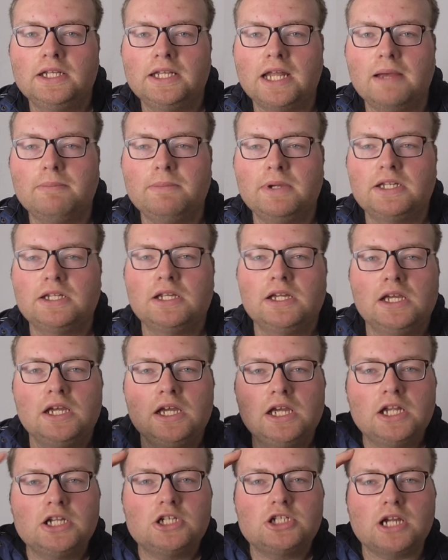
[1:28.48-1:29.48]
Damit,
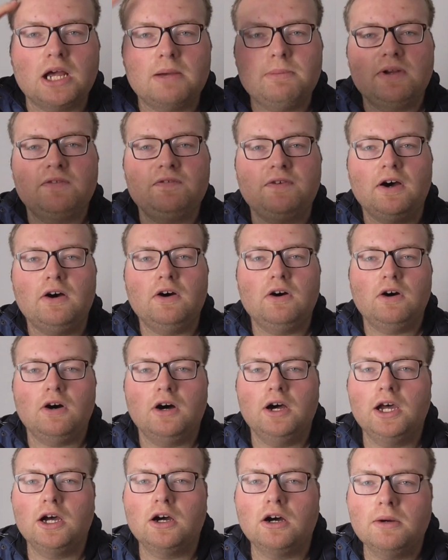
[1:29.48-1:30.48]
ciao mit V,
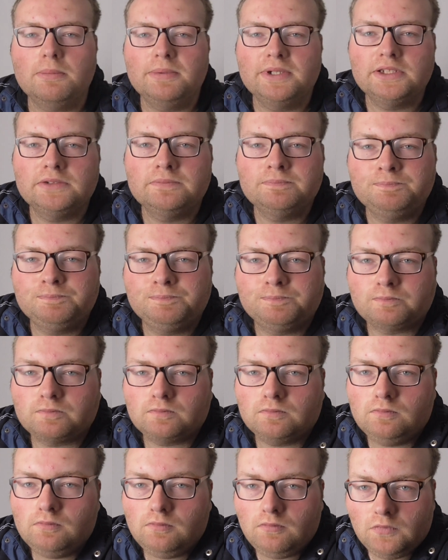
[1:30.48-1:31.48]
euer Robin.
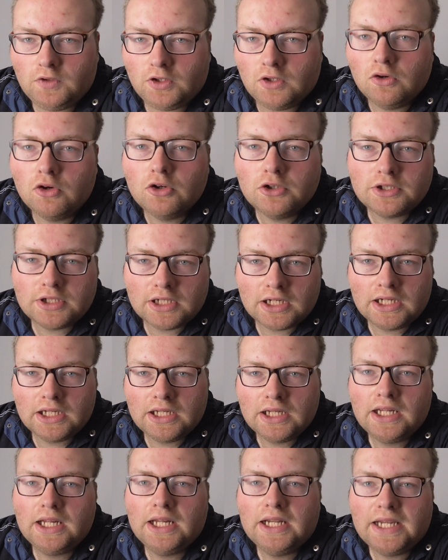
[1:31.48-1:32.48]
Und
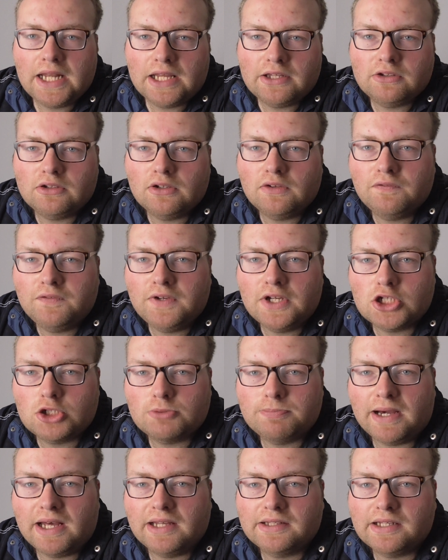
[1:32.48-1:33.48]
lasst uns viel
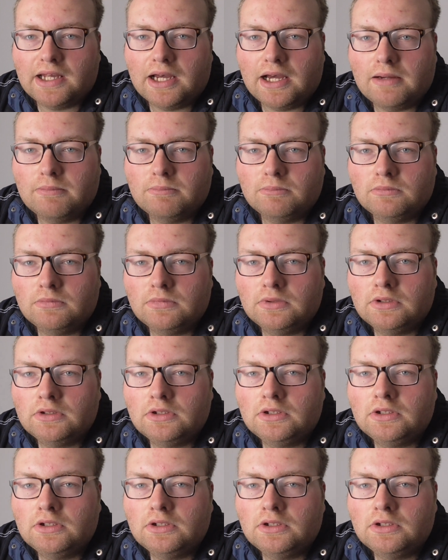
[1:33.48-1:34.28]
Spaß haben.